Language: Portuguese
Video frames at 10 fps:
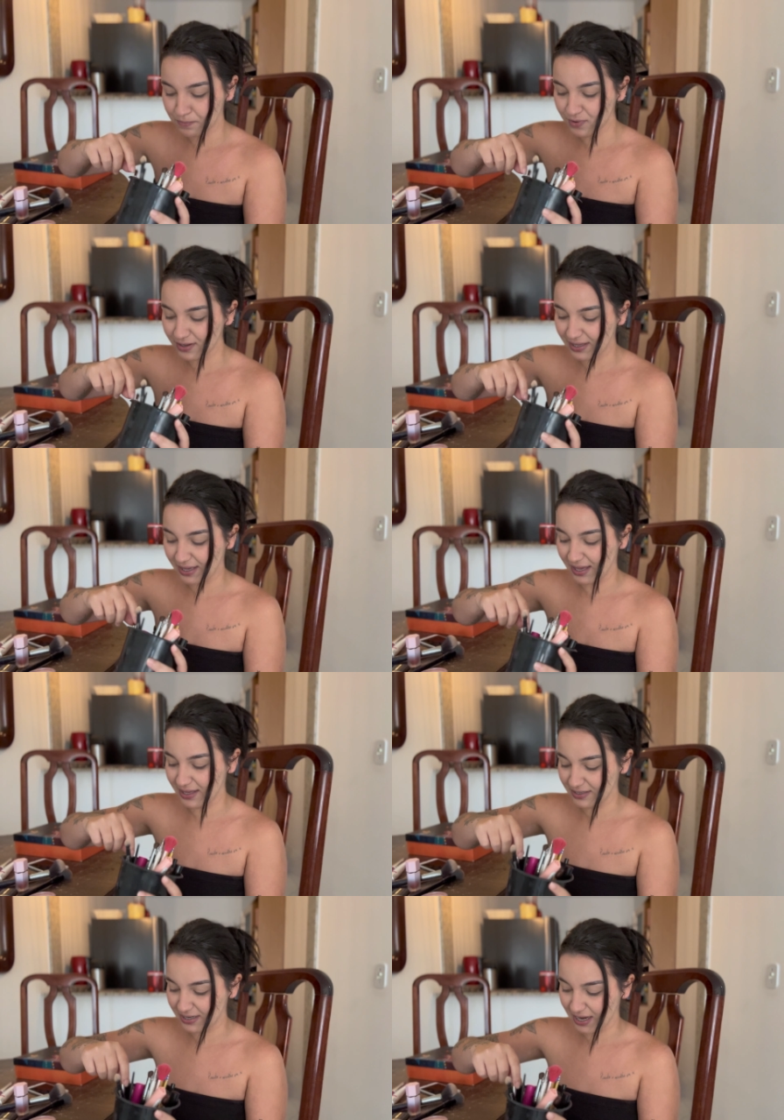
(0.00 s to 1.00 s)
Por
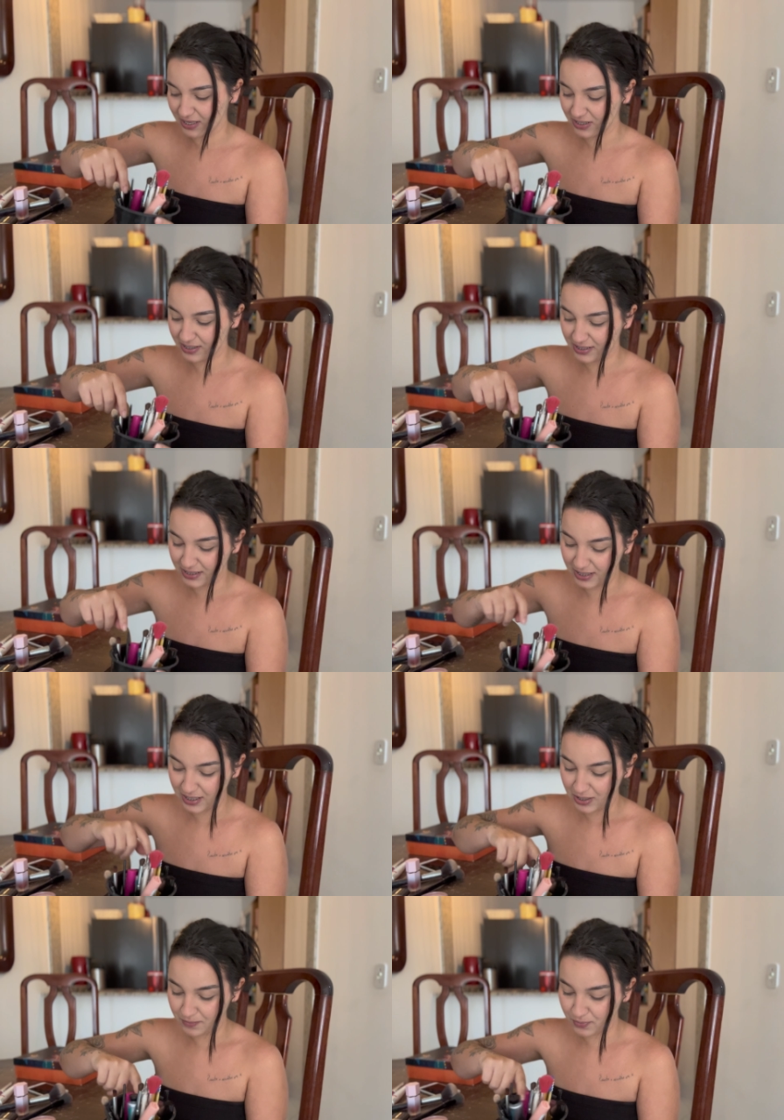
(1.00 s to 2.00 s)
que, gente?
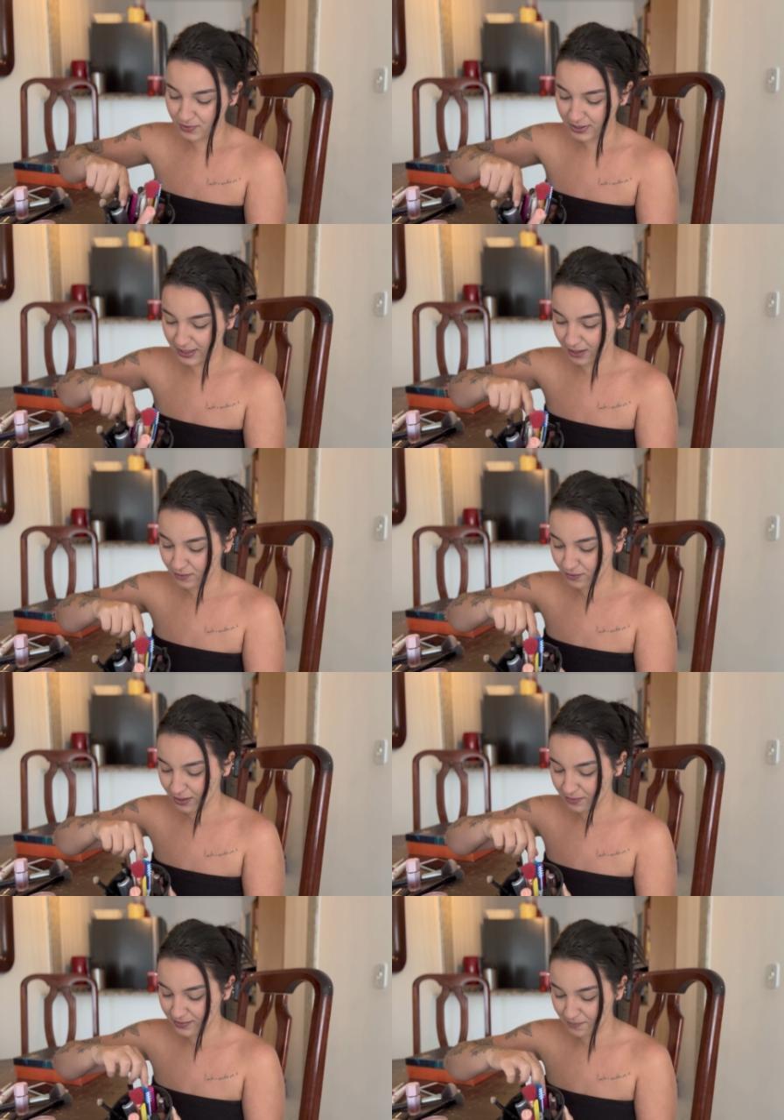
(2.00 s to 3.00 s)
Por que que eu tô
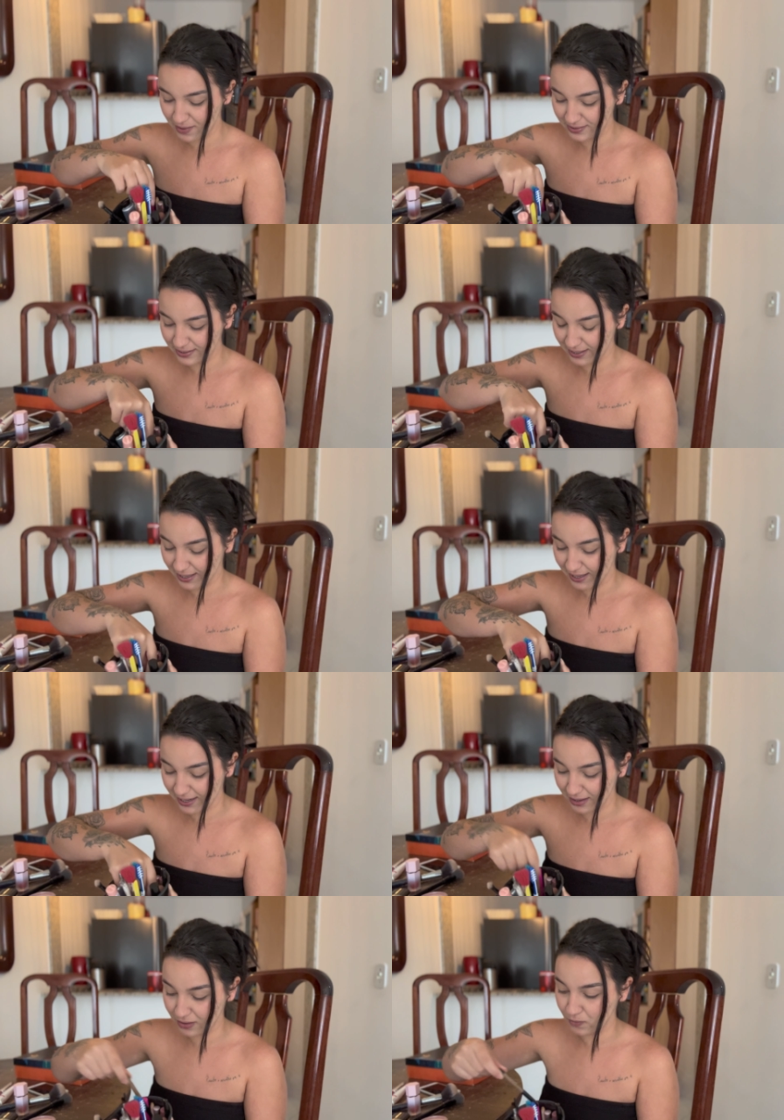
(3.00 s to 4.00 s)
nessa
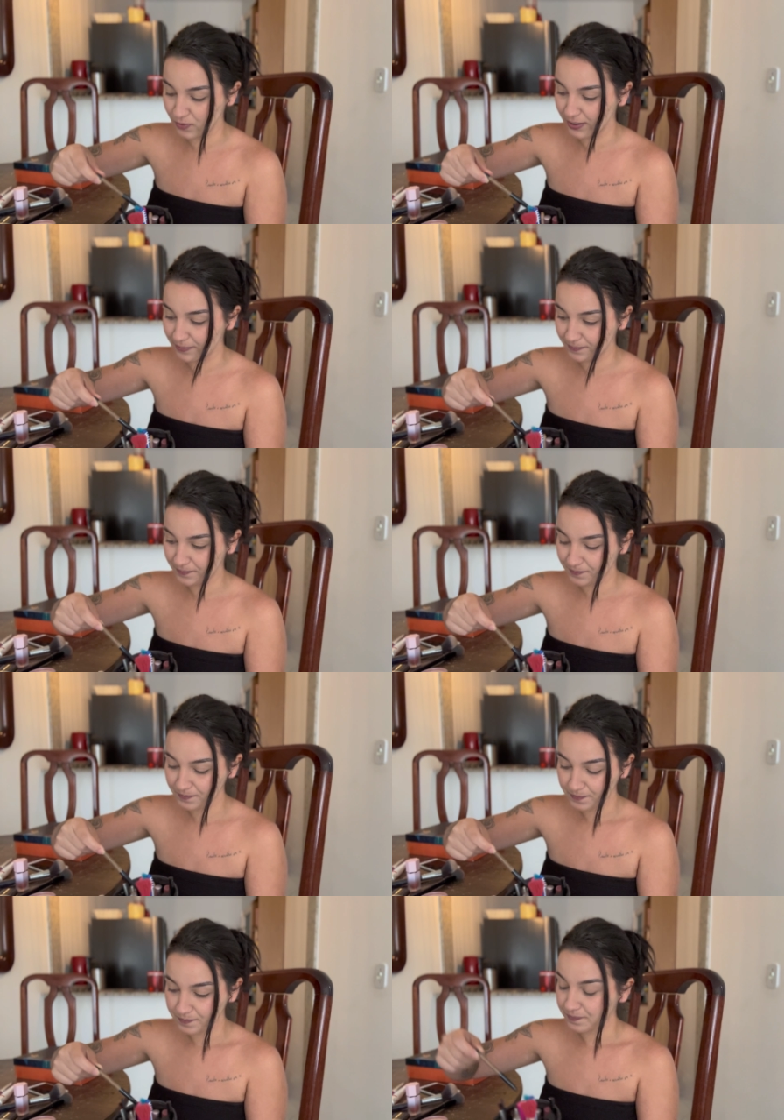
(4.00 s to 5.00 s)
queira toda?
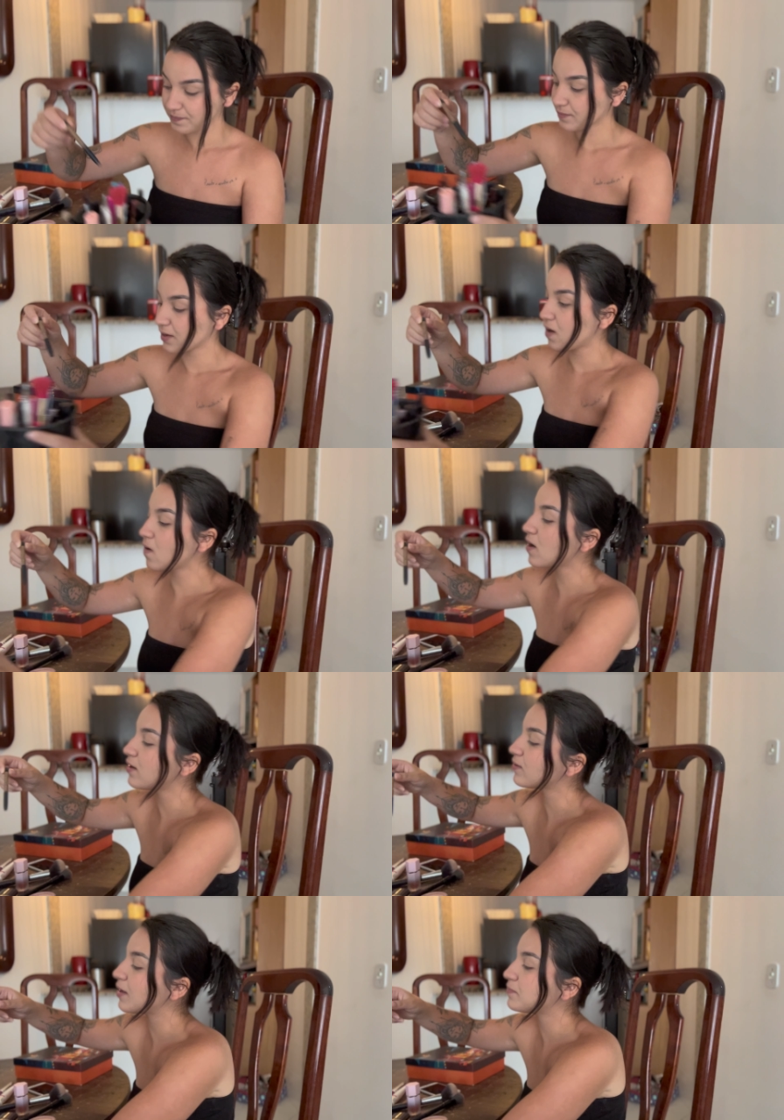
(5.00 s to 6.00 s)

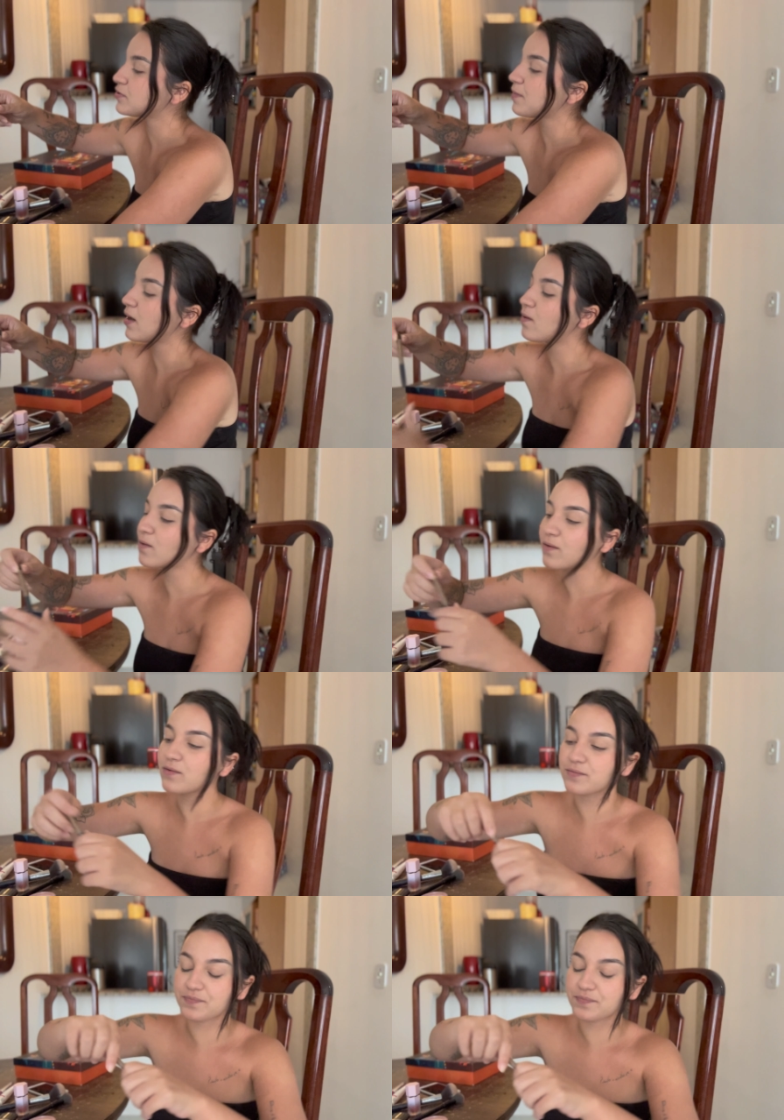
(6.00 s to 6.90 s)
Olha, um lápis marrom.